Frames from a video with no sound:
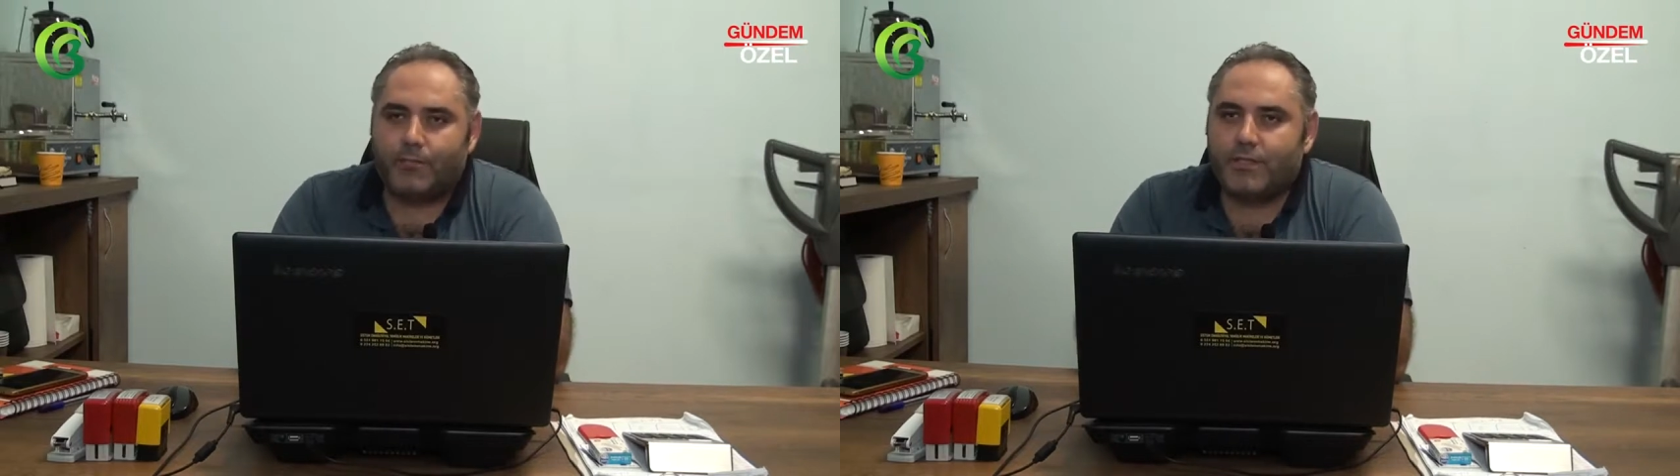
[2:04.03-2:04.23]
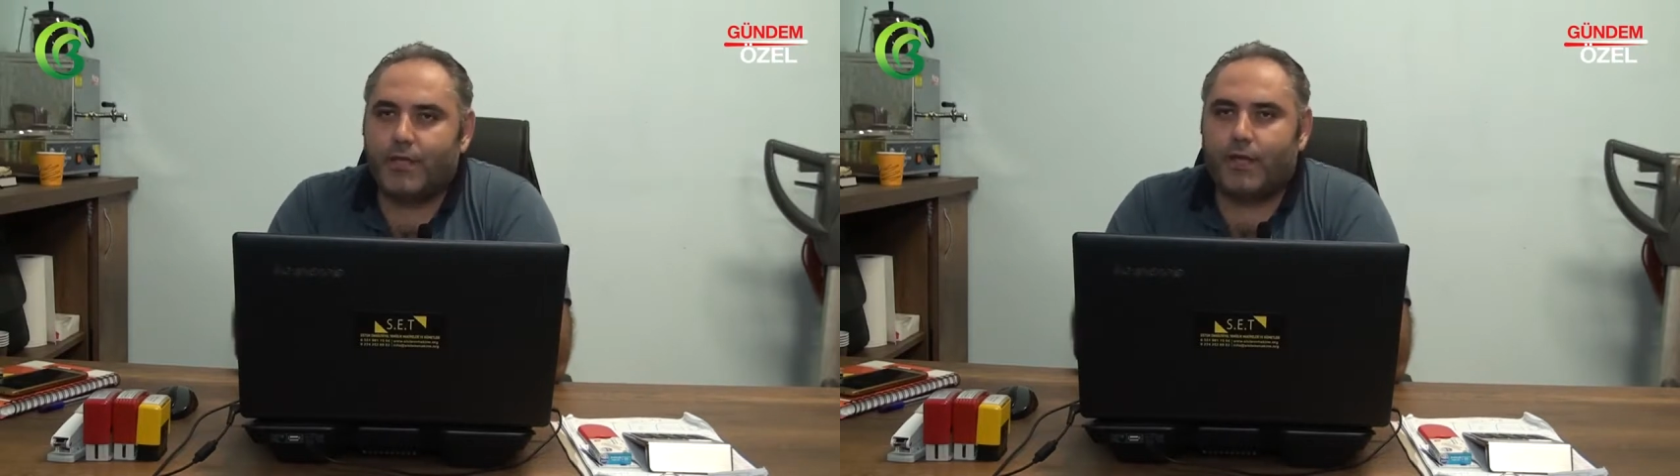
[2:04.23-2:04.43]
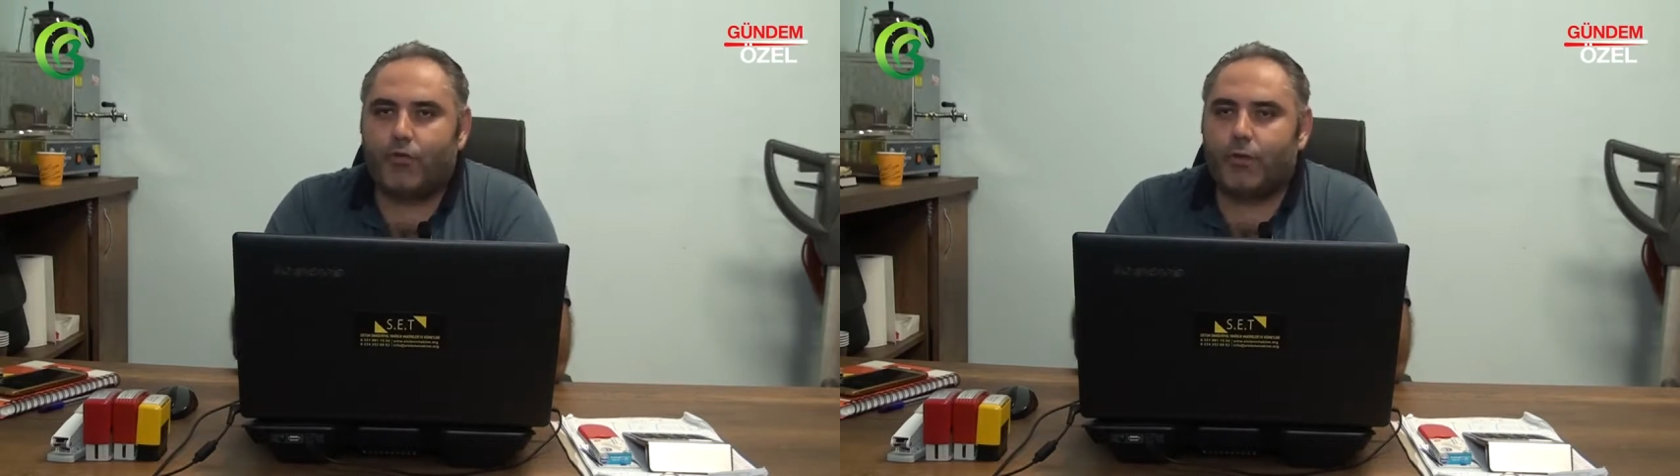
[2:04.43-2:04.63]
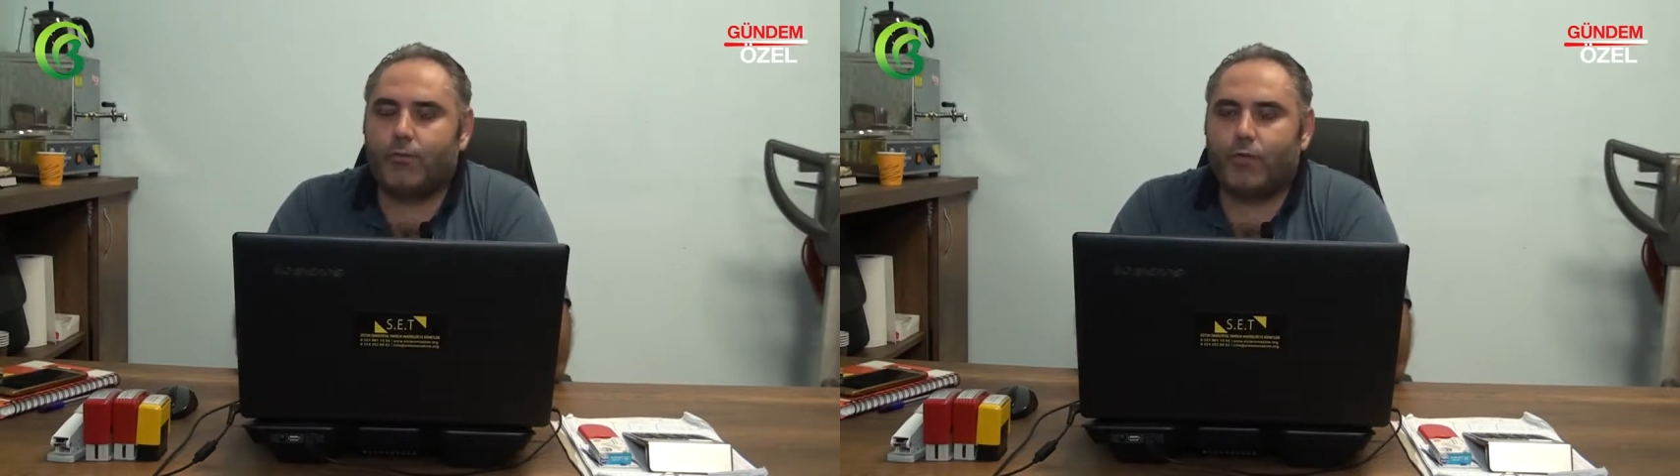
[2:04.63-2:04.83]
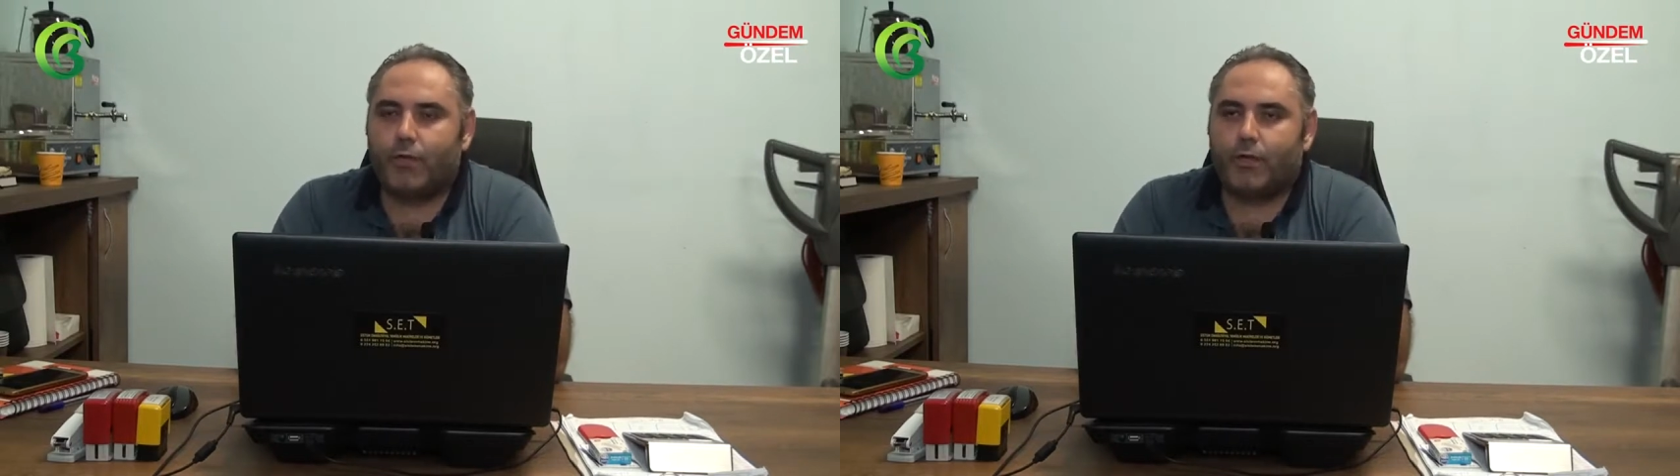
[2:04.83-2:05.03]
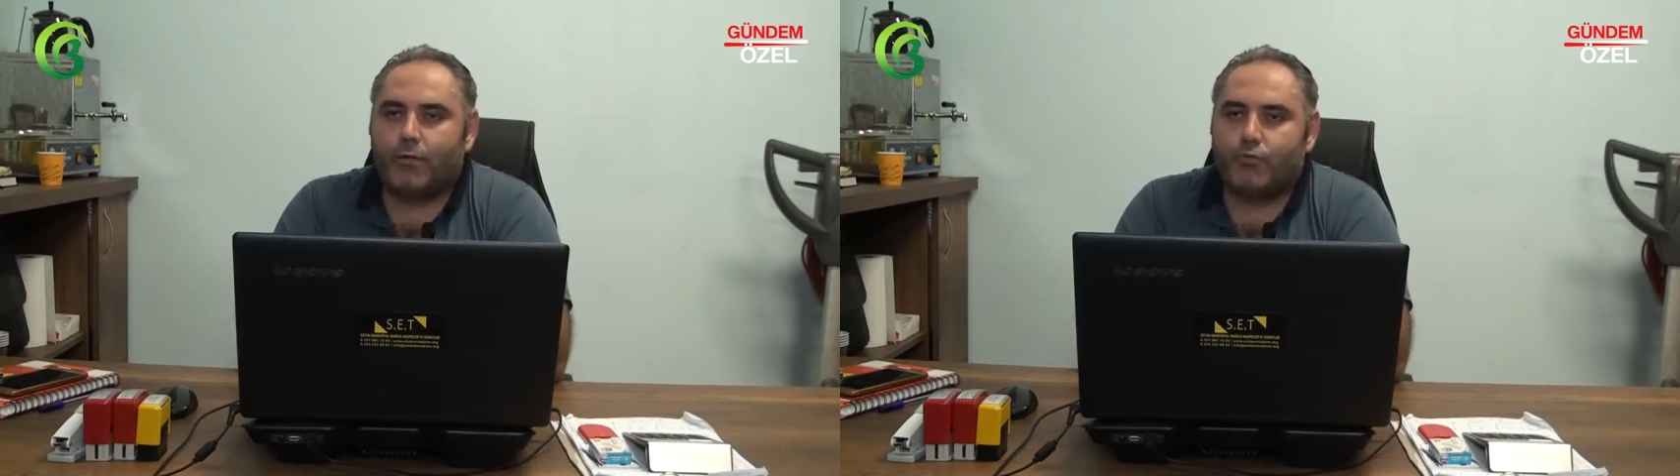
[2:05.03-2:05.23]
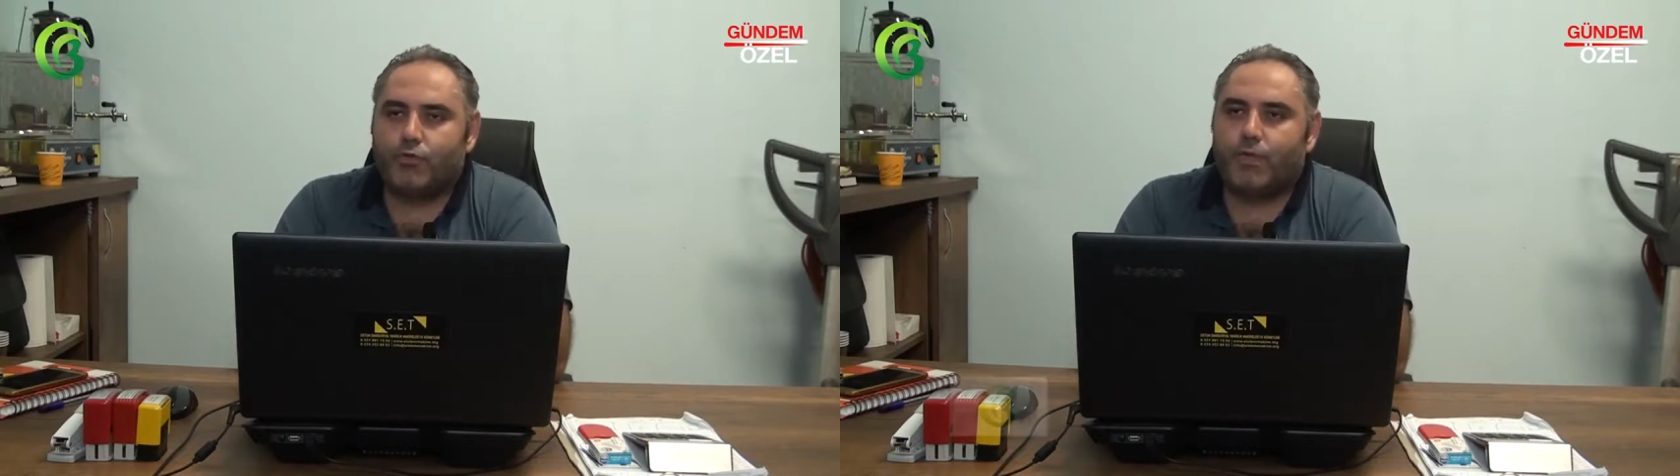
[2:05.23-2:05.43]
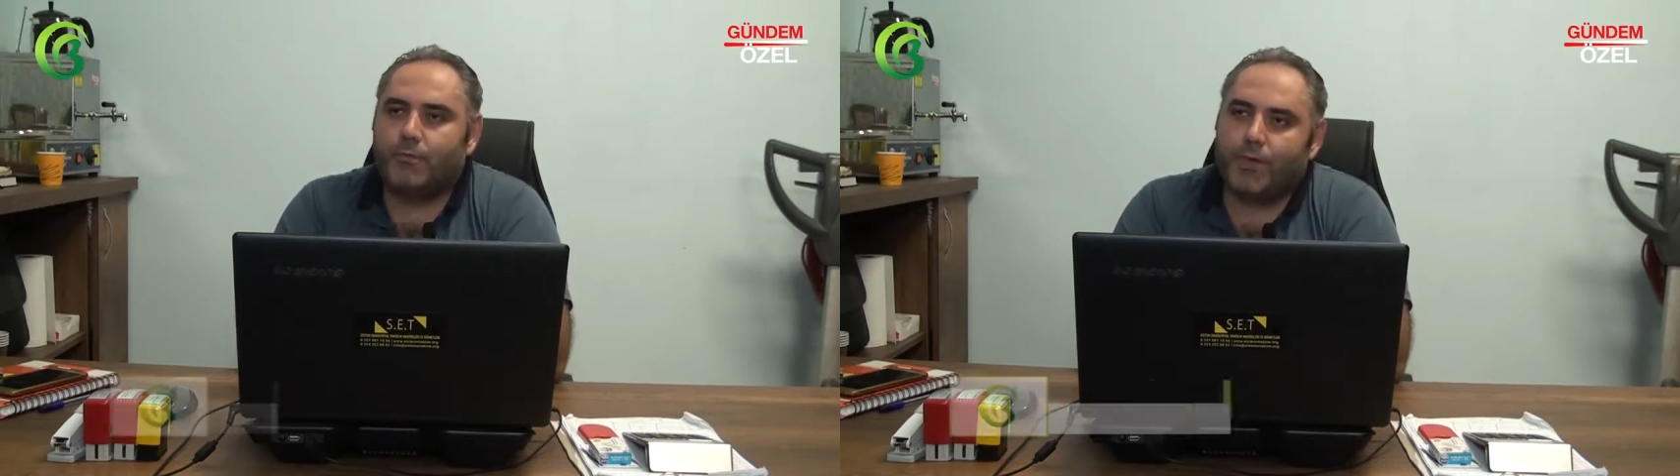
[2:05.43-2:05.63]
bizde önemli olan
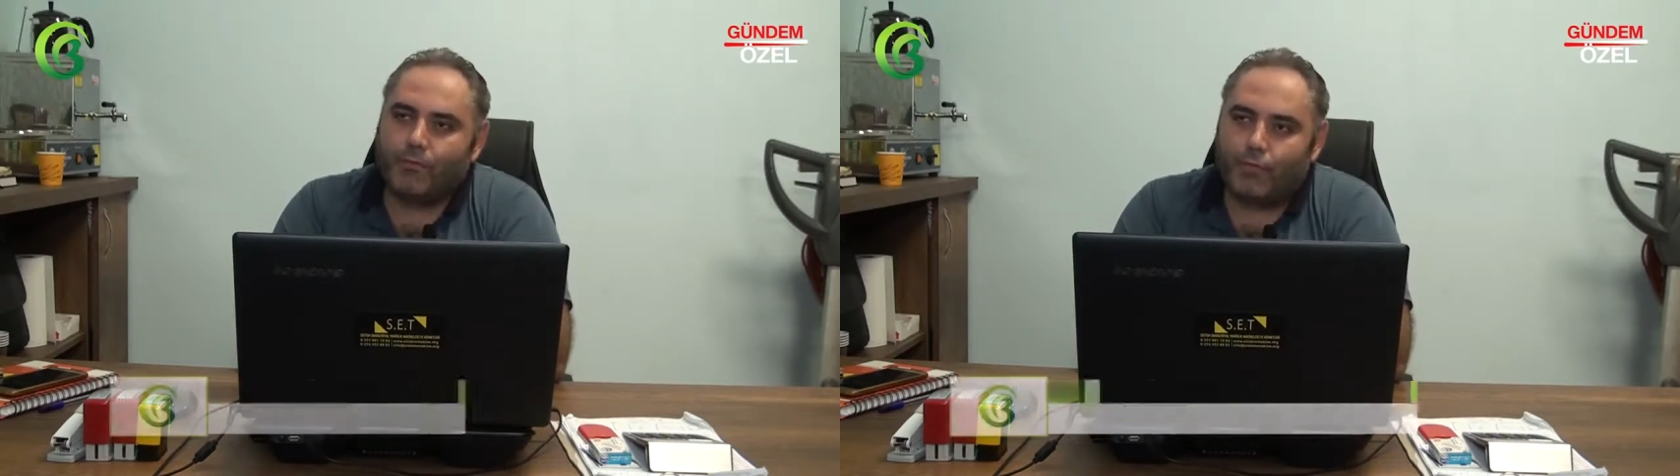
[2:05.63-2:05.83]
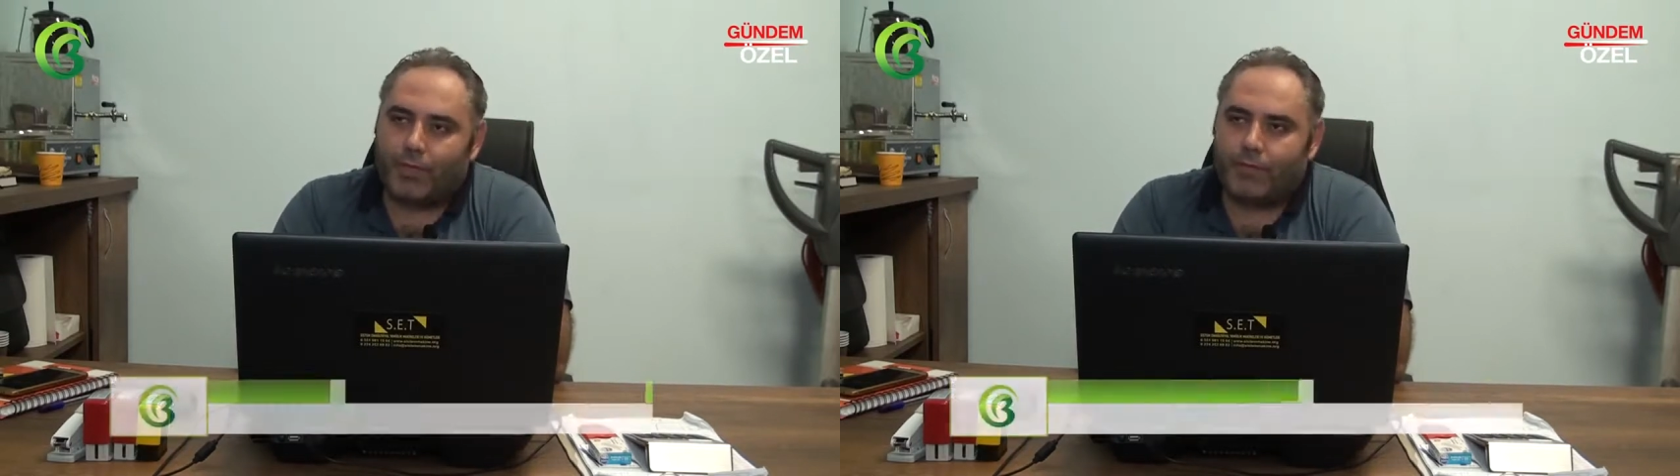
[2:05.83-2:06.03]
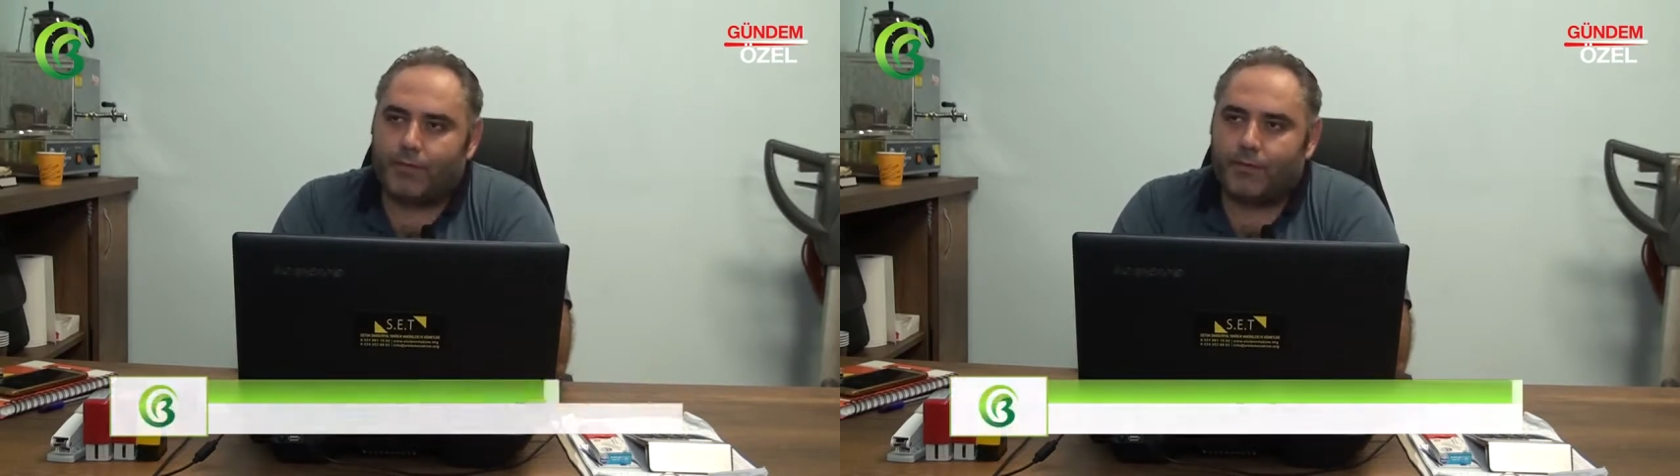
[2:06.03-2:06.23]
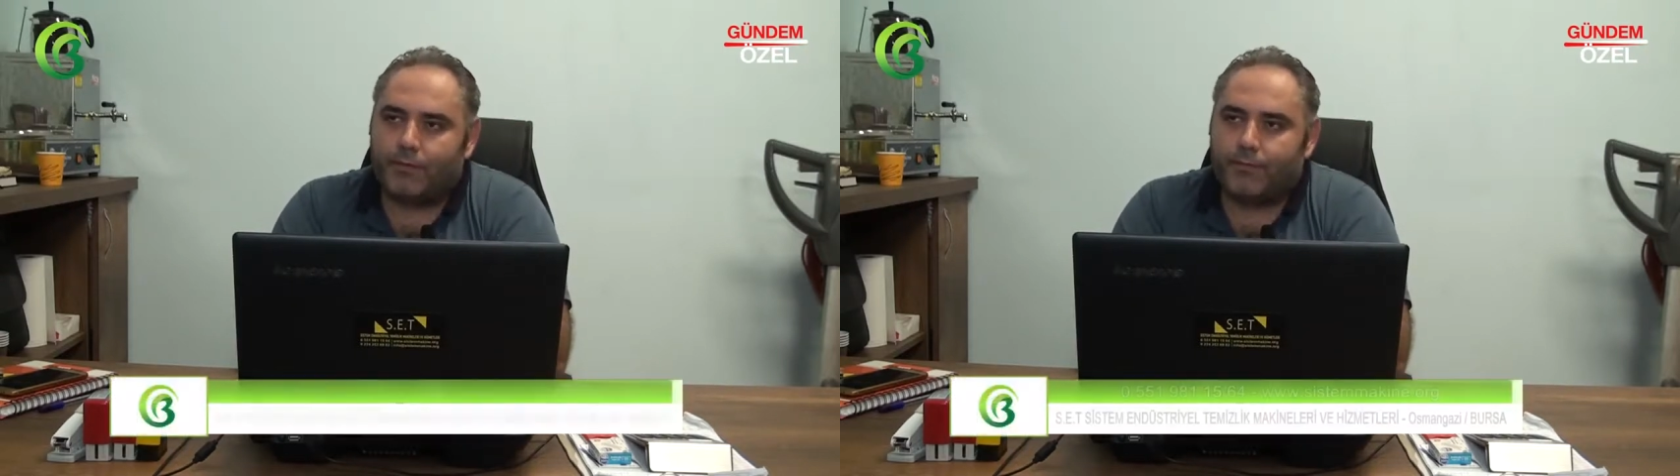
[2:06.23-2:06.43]
müşteri memnuniyeti.